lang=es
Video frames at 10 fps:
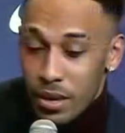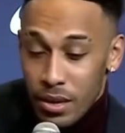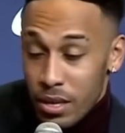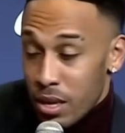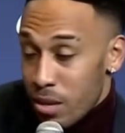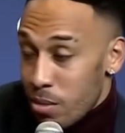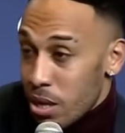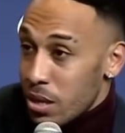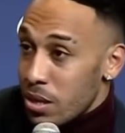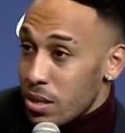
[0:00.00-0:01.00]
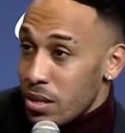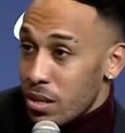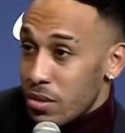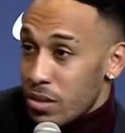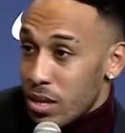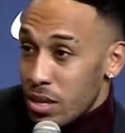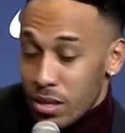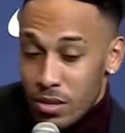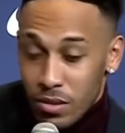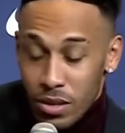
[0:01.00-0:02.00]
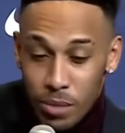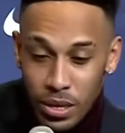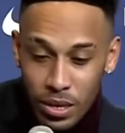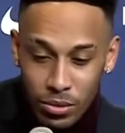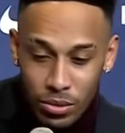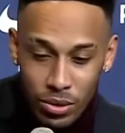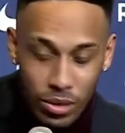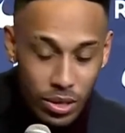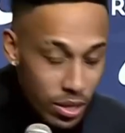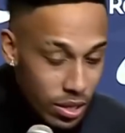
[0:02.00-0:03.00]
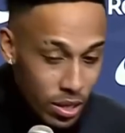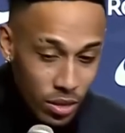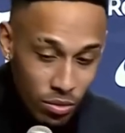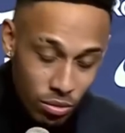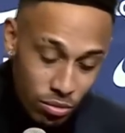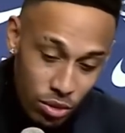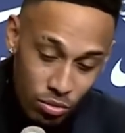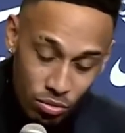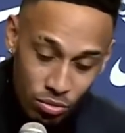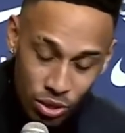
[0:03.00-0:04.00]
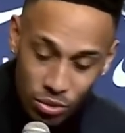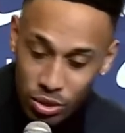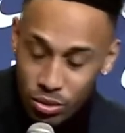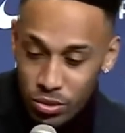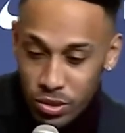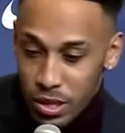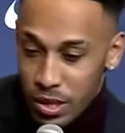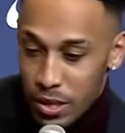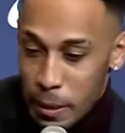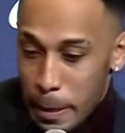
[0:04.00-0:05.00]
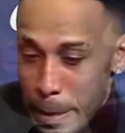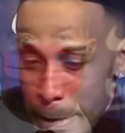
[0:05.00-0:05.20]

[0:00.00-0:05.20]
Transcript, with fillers: eh, increíble. Desde, desde pequeño es un, es un sueño, entonces